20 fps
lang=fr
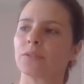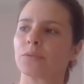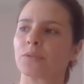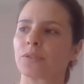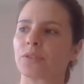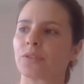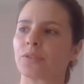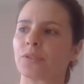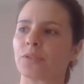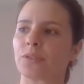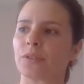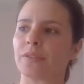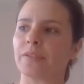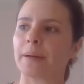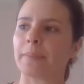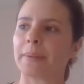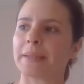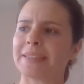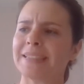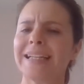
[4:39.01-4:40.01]
Donc euh, il
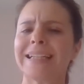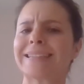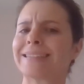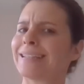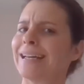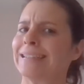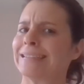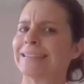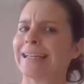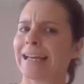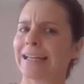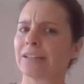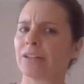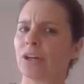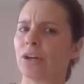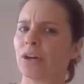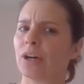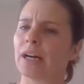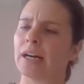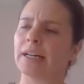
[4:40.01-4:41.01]
va passer un sale quart
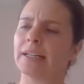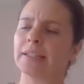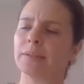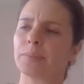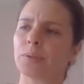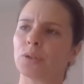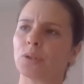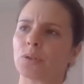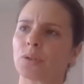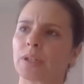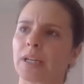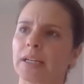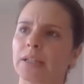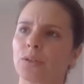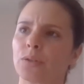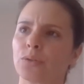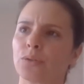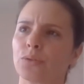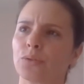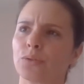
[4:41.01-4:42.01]
d'heure hein, pendant
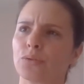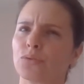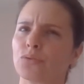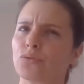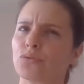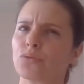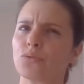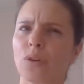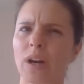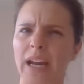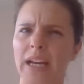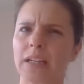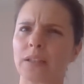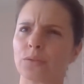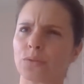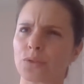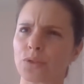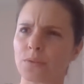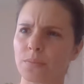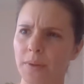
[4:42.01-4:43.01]
quelques jours,
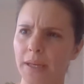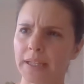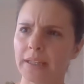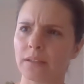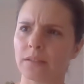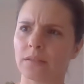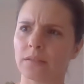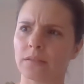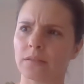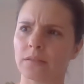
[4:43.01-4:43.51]
quelques semaines,